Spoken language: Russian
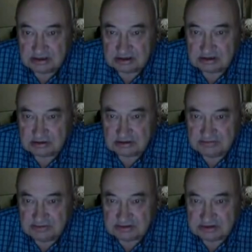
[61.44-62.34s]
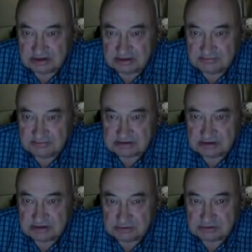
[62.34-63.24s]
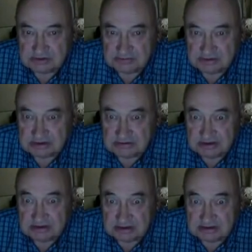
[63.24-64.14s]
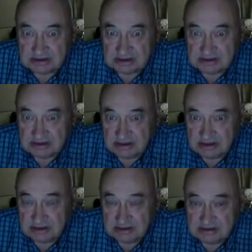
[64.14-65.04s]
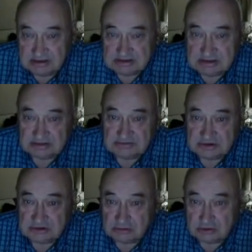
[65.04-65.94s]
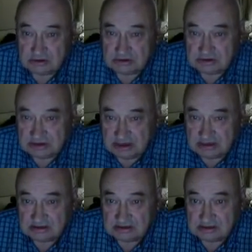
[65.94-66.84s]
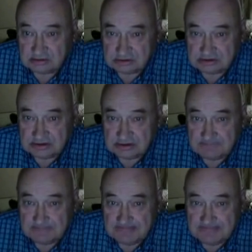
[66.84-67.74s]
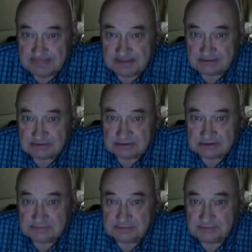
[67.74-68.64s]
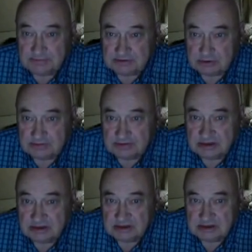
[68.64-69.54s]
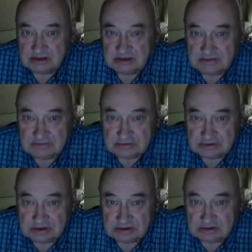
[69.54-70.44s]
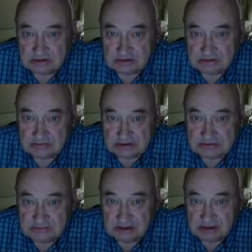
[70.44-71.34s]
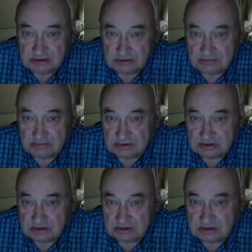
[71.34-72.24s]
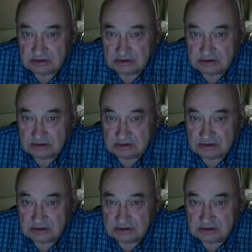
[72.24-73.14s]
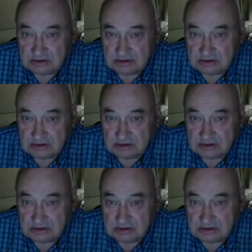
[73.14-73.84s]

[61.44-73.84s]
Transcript: Наклоны веток, обрезка, плотная подошва и так далее. Если отвечать коротко, да, наносит. Вот. Теперь подробнее я вынужден э, ваше мнение о нем э, положительно-отрицательное.